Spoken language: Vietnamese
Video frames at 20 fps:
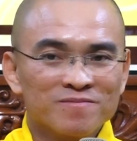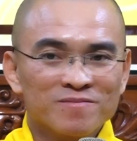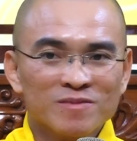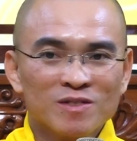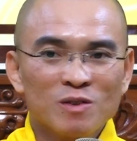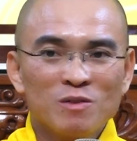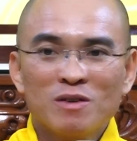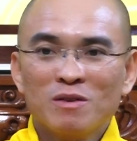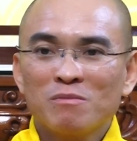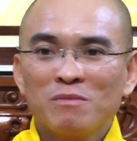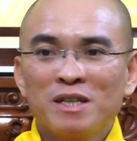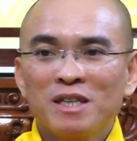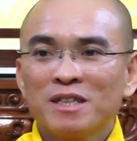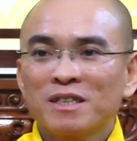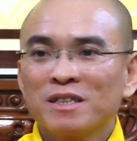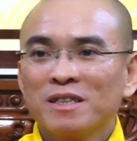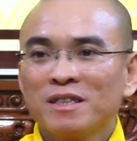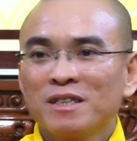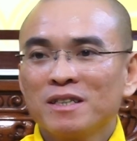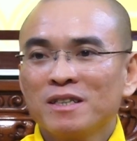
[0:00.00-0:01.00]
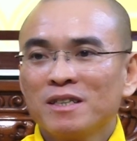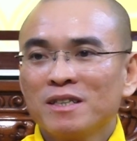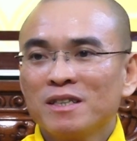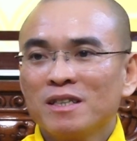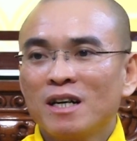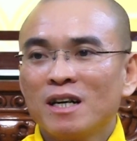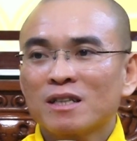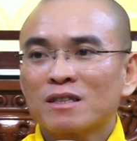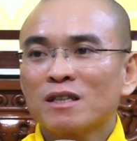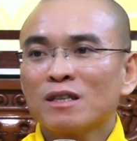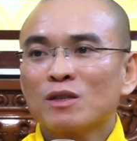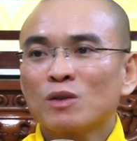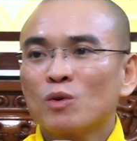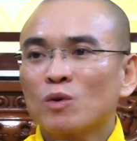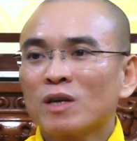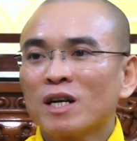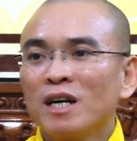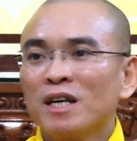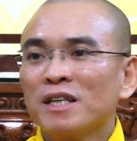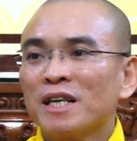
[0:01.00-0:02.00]
cũng không biết. Ân tình cuộc
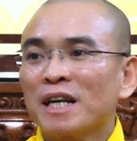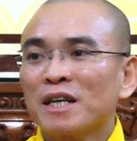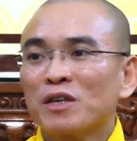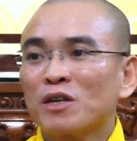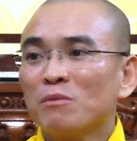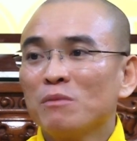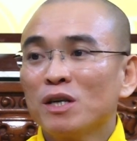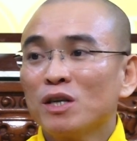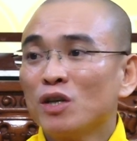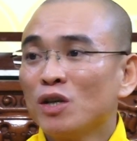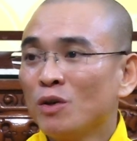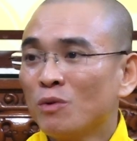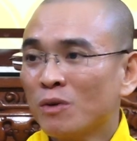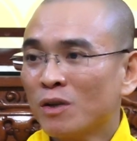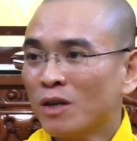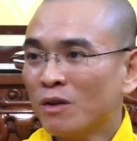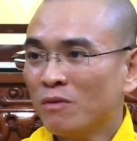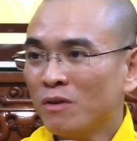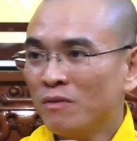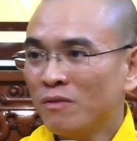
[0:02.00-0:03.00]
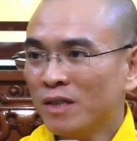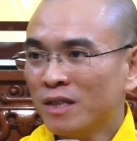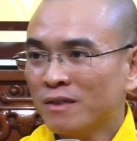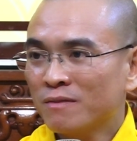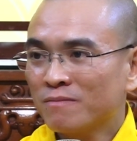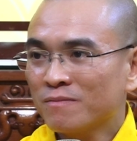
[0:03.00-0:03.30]
đời dành cho mình nhiều vậy đó quý vị.